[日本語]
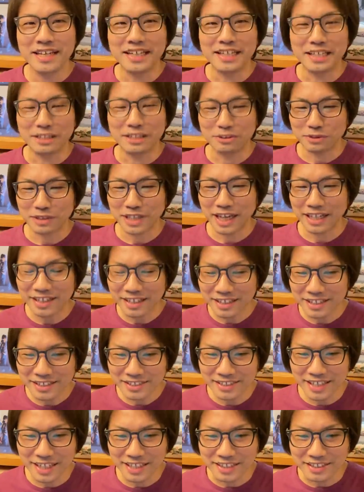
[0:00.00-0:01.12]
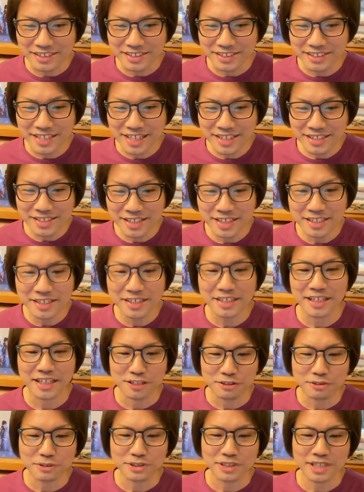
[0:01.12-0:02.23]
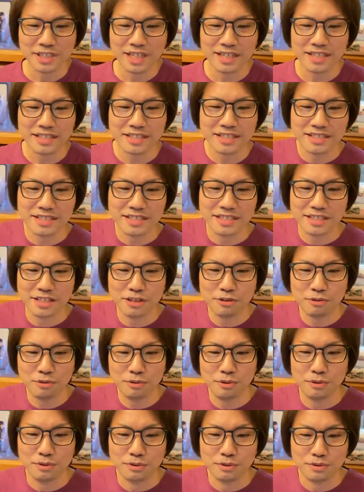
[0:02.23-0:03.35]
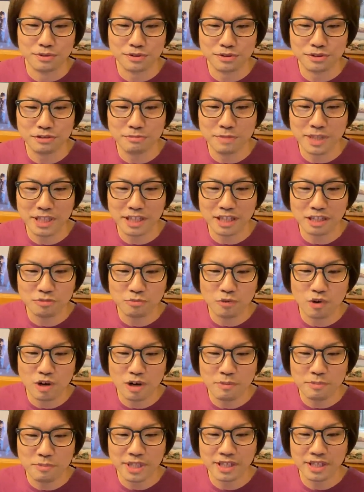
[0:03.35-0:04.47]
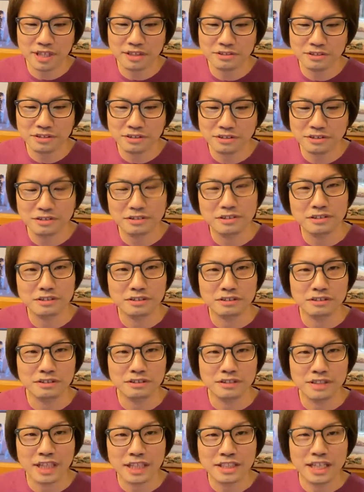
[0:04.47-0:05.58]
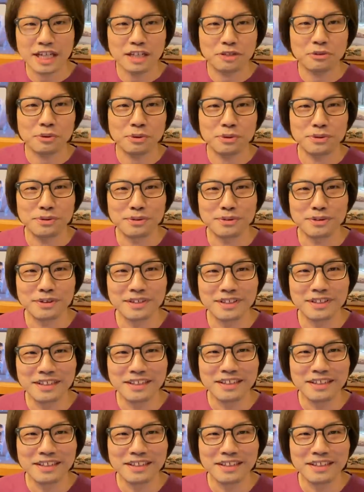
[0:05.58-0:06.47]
えー、と田中さん、前々回の鞘師里保スーメタルモアメタルなんちゃらという、